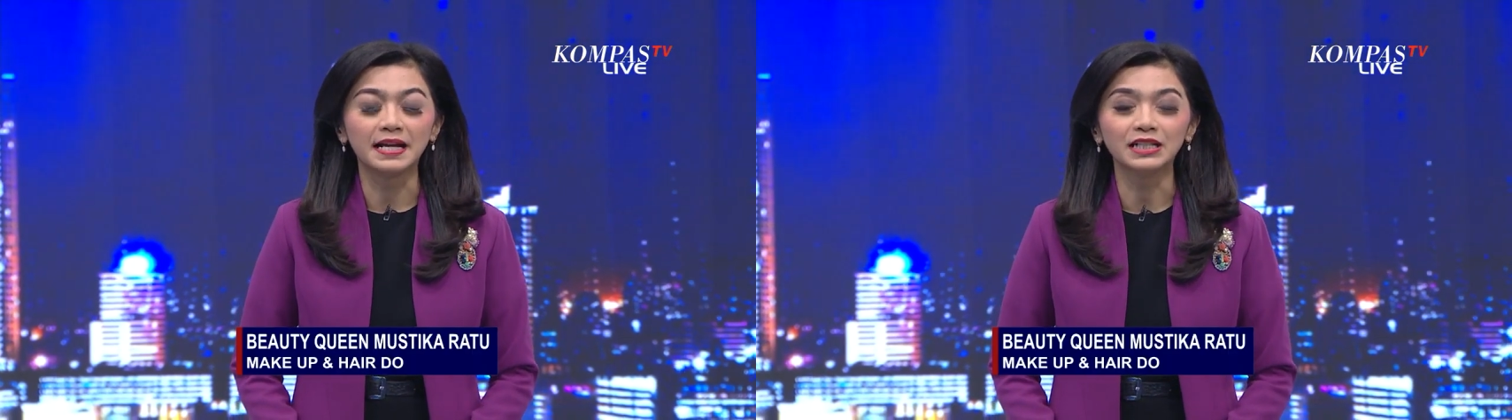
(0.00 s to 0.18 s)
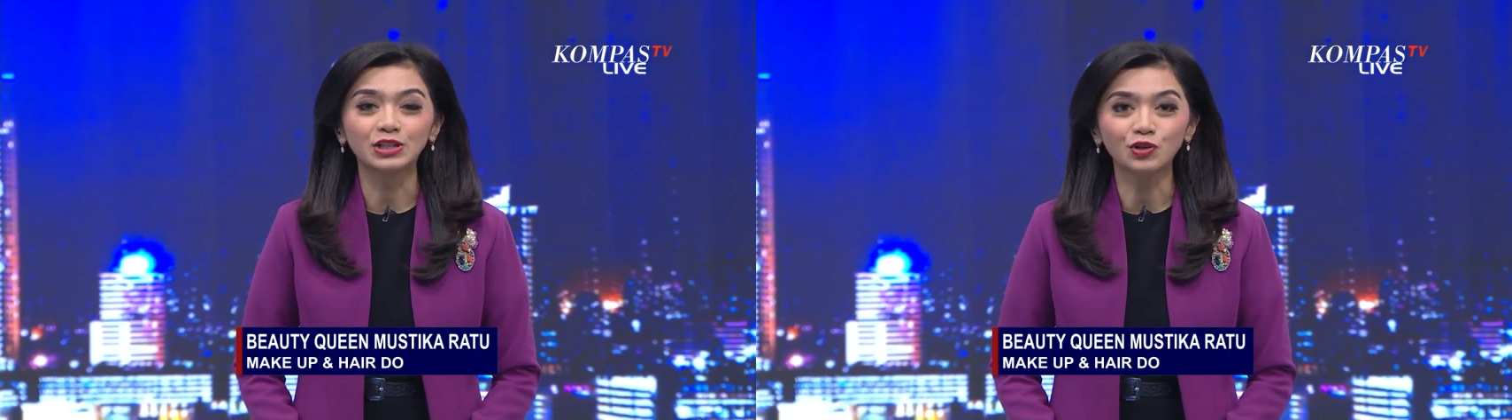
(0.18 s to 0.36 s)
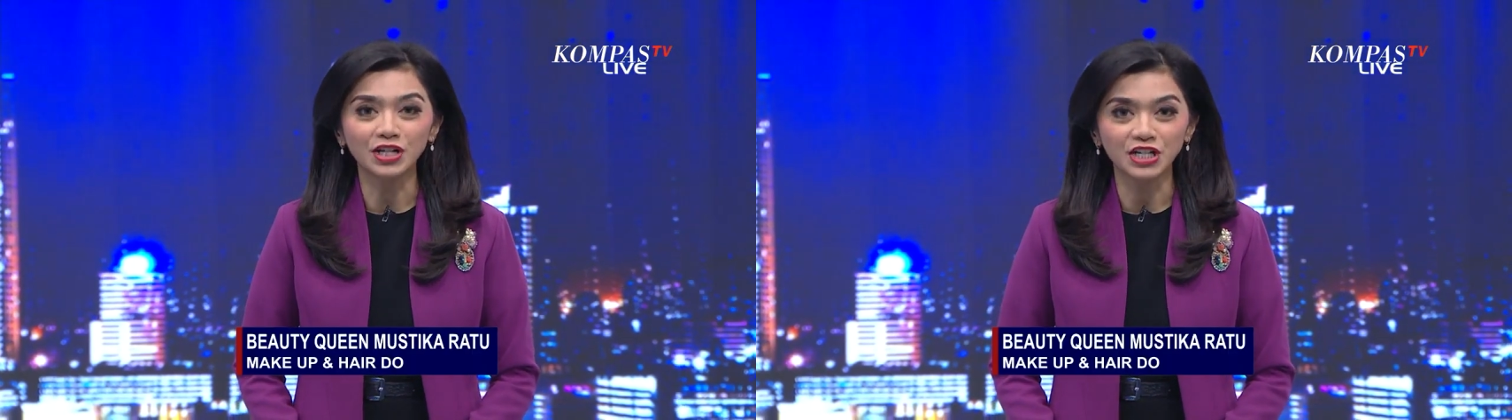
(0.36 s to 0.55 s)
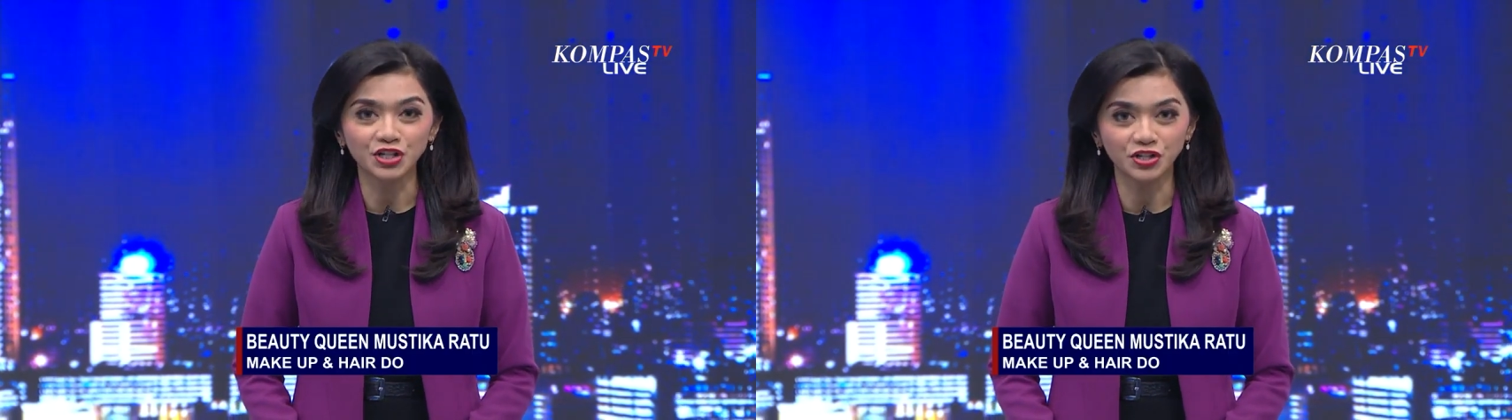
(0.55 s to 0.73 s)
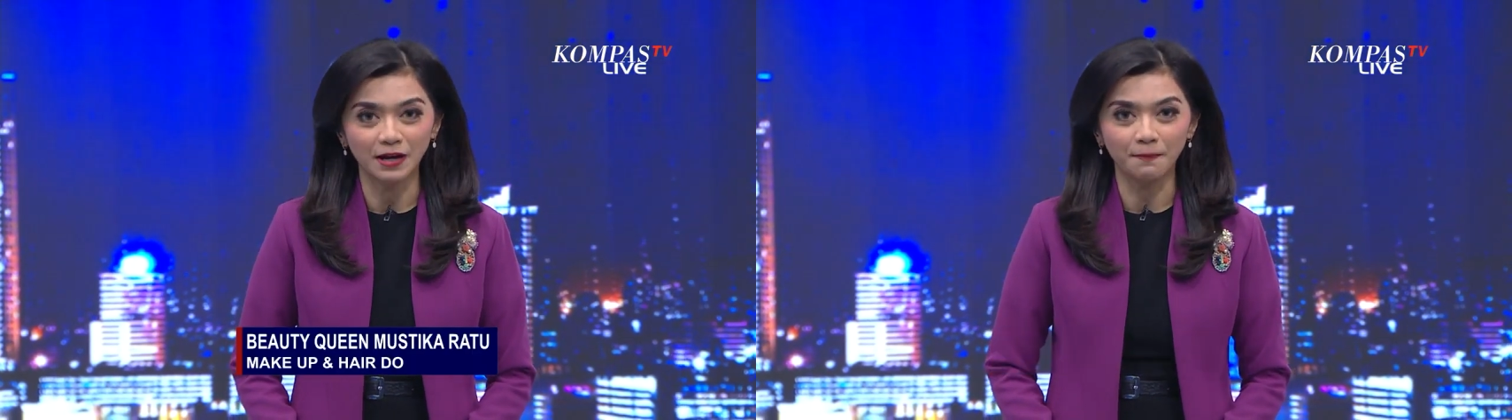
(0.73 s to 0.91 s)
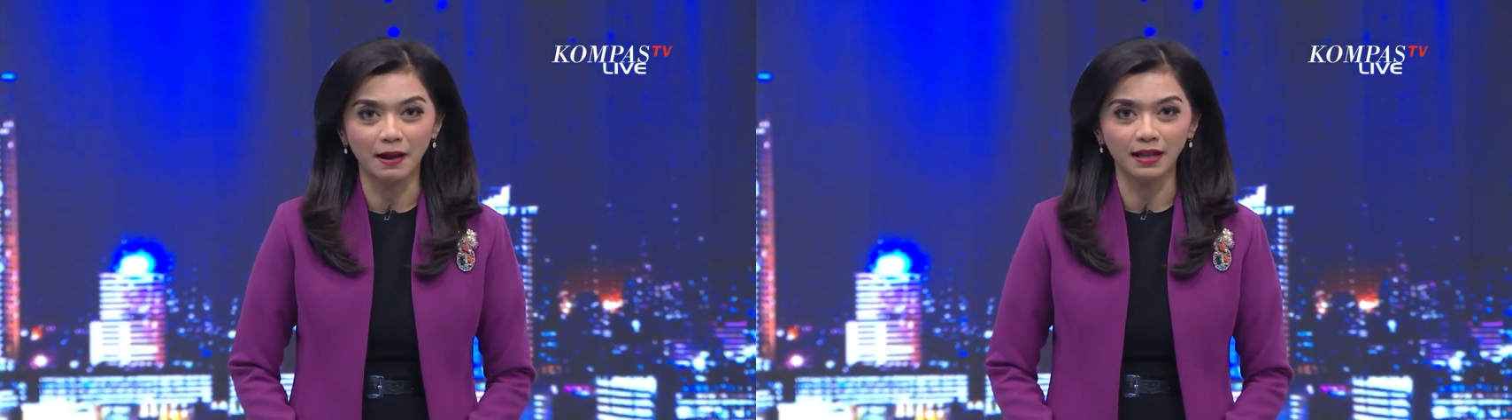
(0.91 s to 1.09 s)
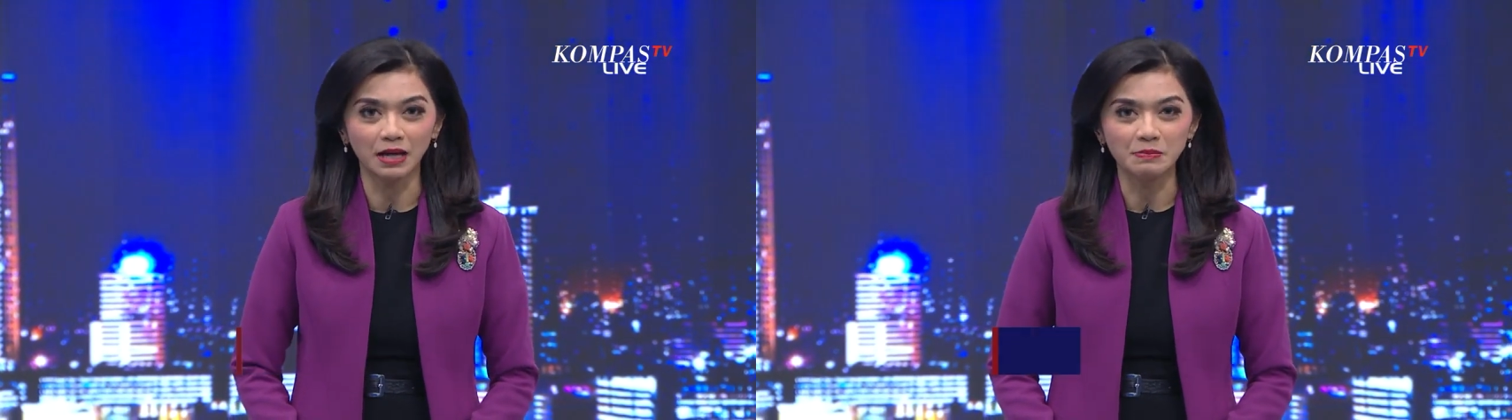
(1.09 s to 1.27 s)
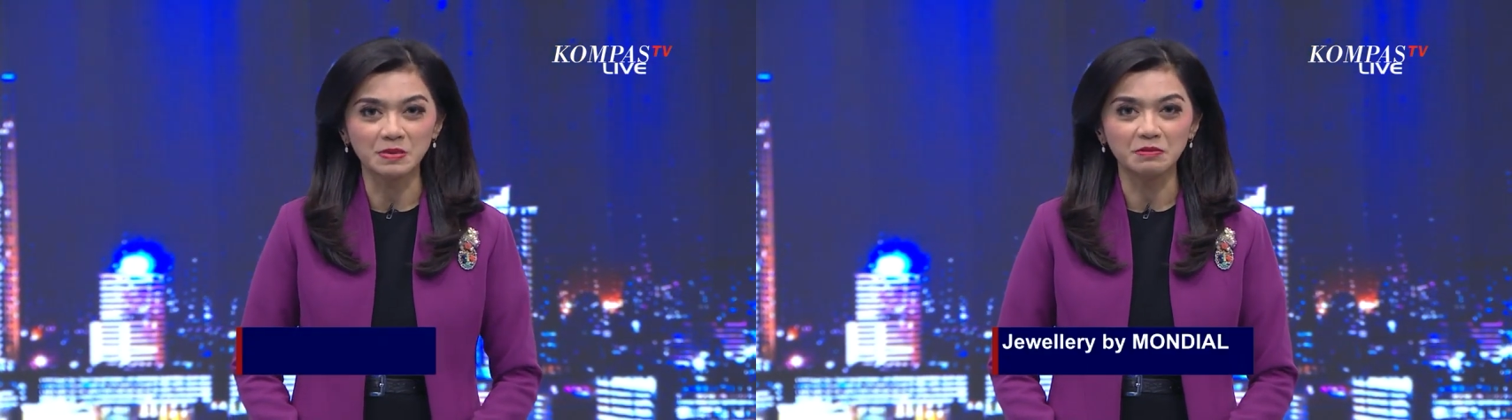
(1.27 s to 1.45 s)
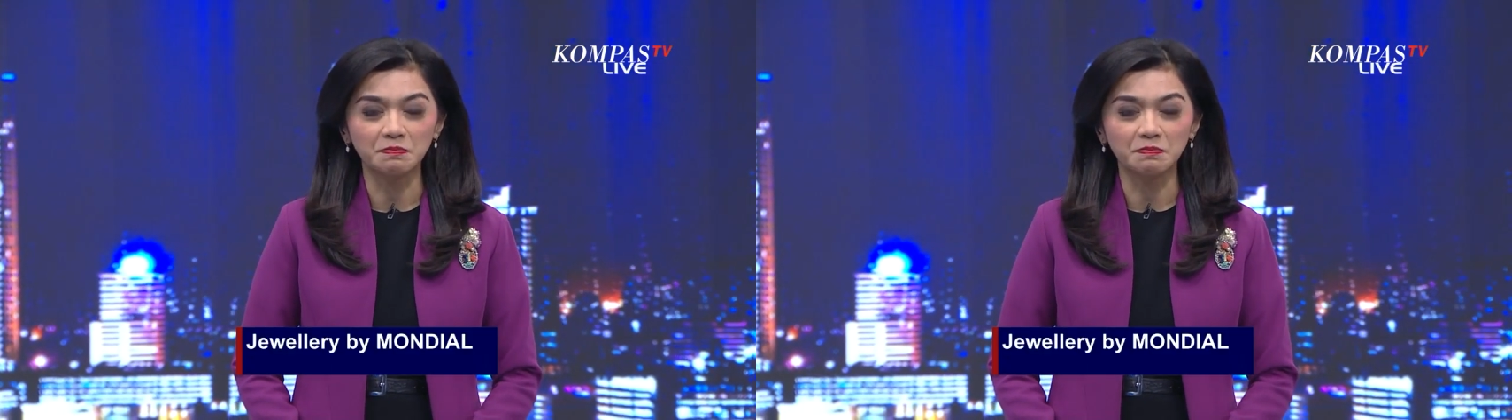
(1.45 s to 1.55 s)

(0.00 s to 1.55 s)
Indonesia malam.